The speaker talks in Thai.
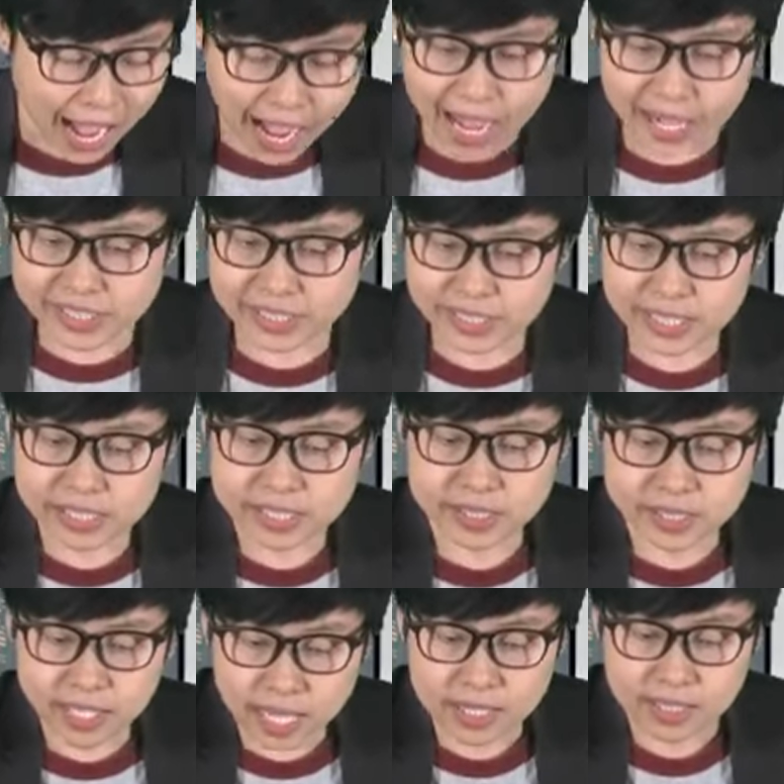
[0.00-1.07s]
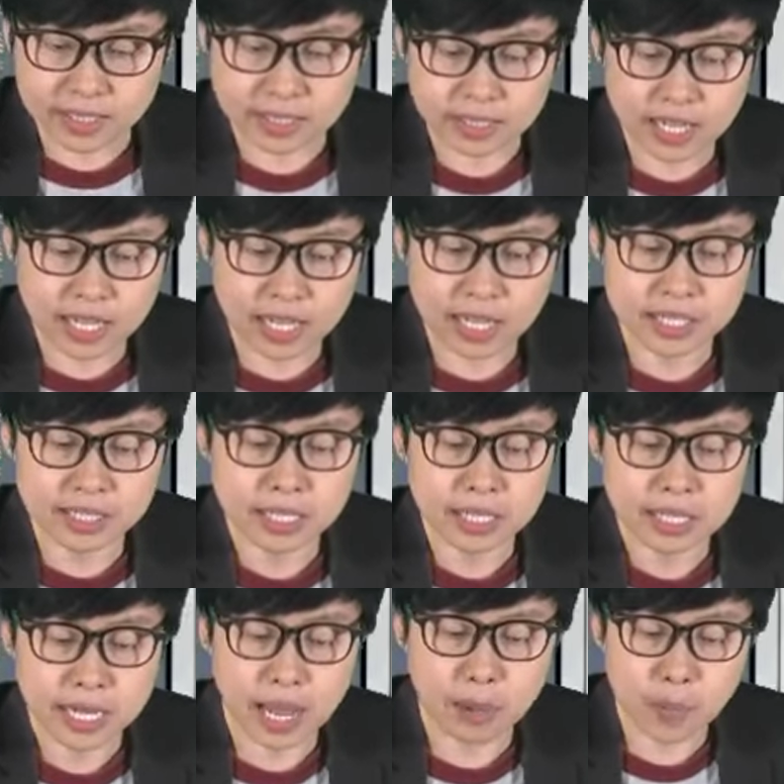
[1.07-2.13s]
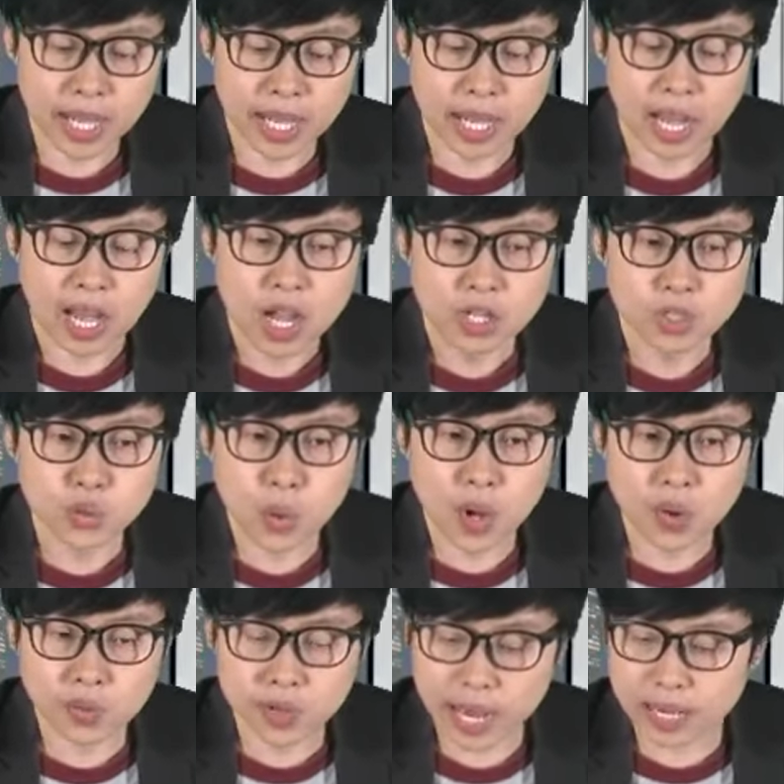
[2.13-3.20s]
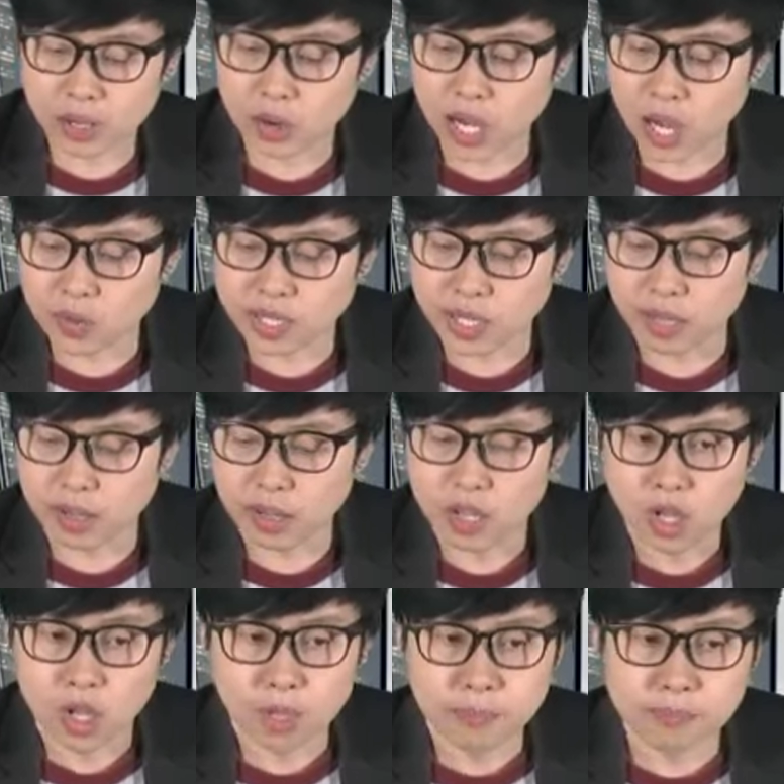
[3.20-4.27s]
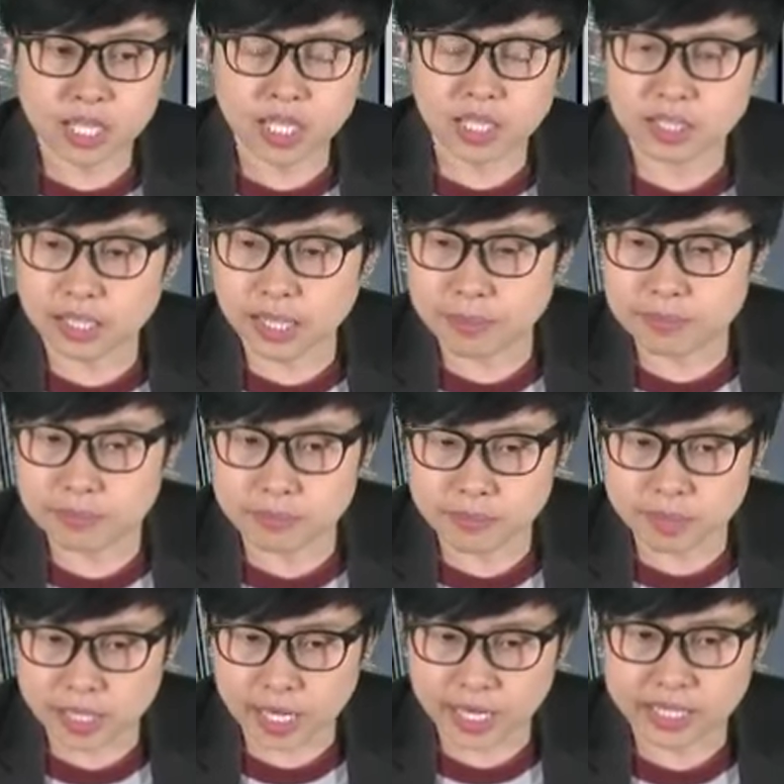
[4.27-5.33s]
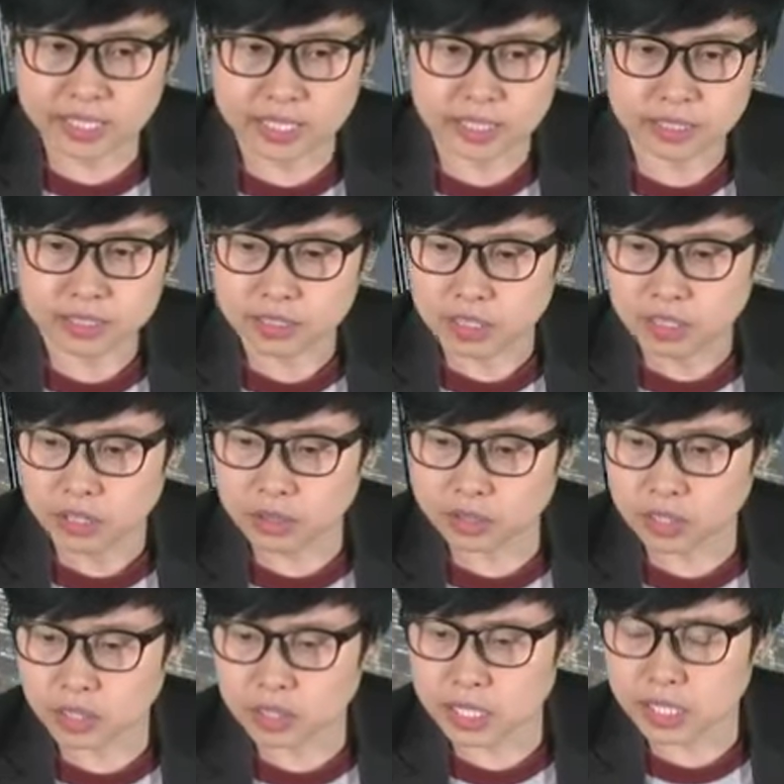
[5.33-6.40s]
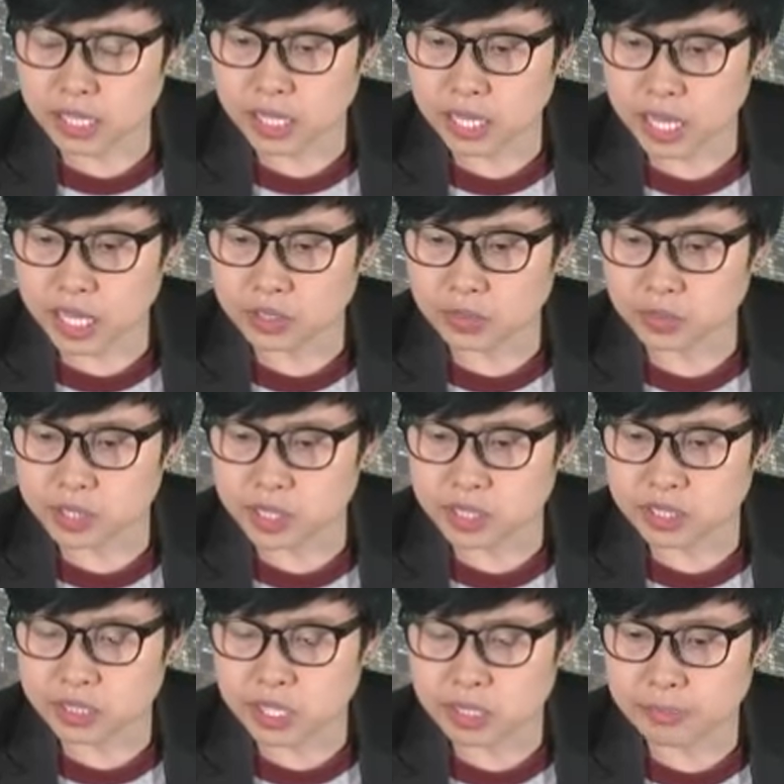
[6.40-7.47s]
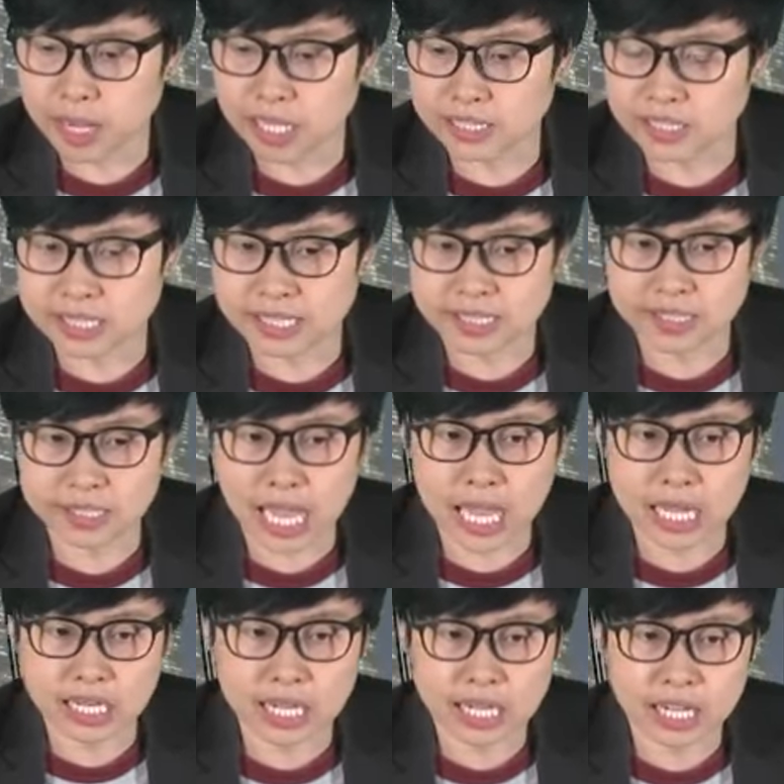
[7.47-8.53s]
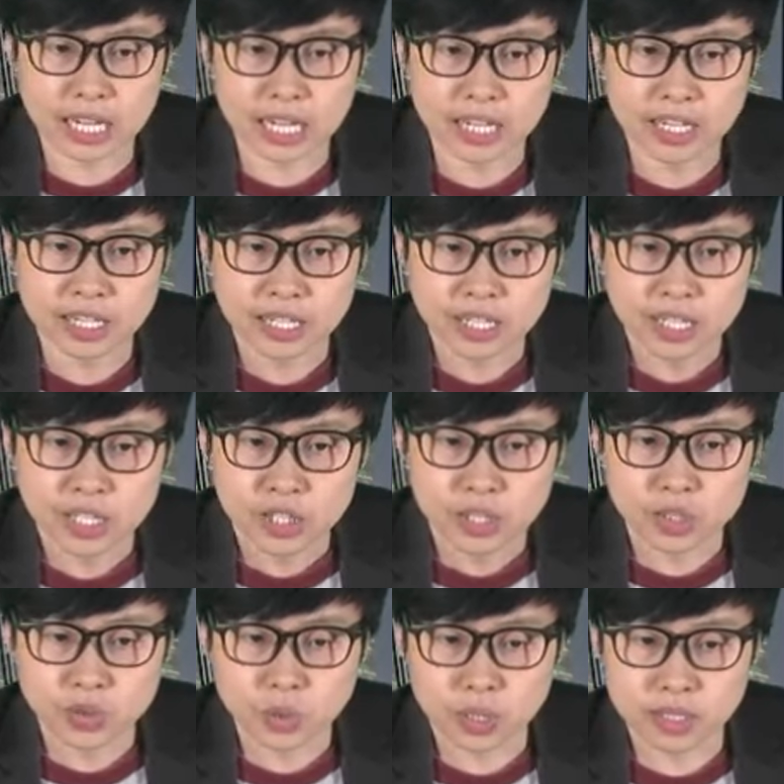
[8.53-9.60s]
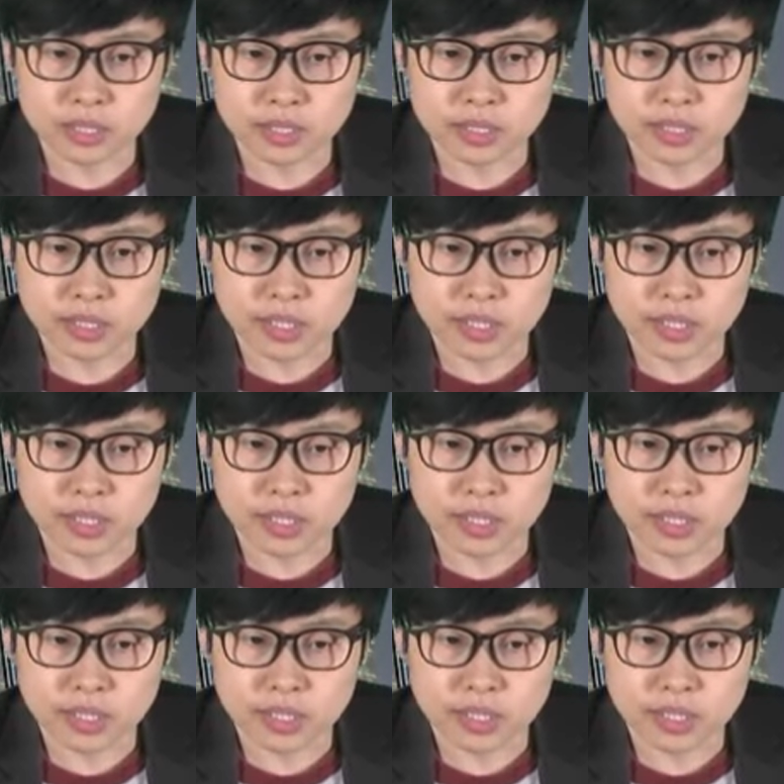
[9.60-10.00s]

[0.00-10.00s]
ไฮซีซั่นนะคะถามว่าช่วงแรกของเขาเนี่ยมีกำไรเออตอนนี้ราคาอยู่ที่ 4 บาท 4 สตางค์นะคะส่วน